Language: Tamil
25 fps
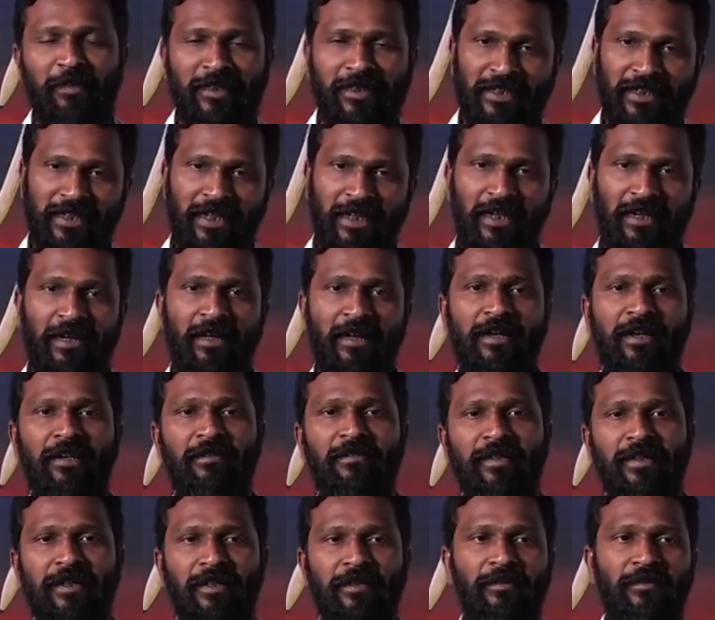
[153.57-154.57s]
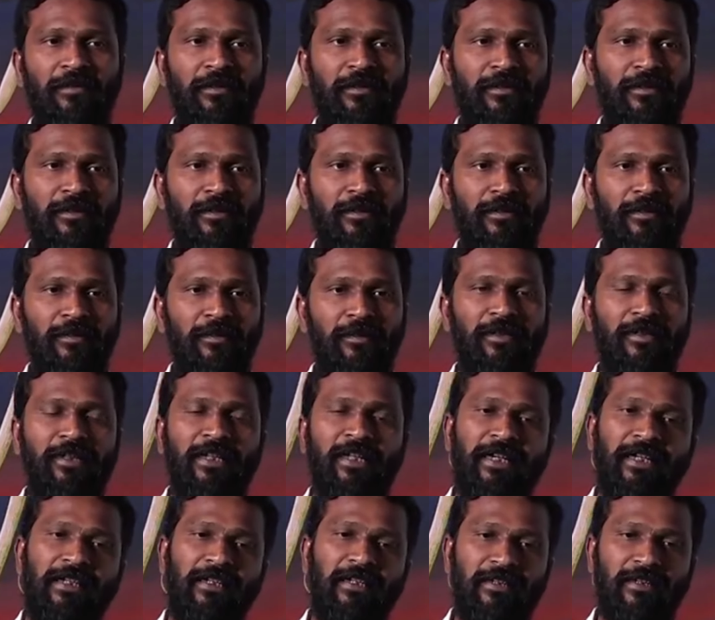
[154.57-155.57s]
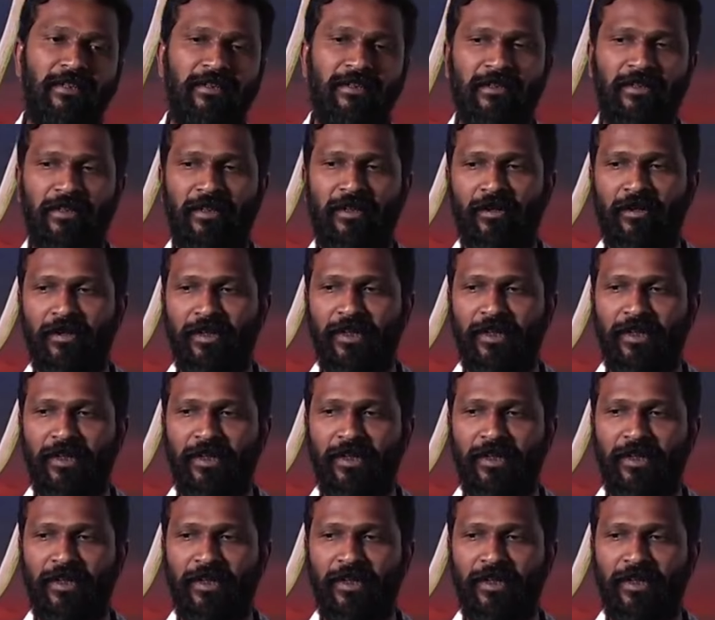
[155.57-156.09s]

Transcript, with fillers: மற்ற எல்லாரை விட ஒரு ஒரு டிரெக்டருக்கு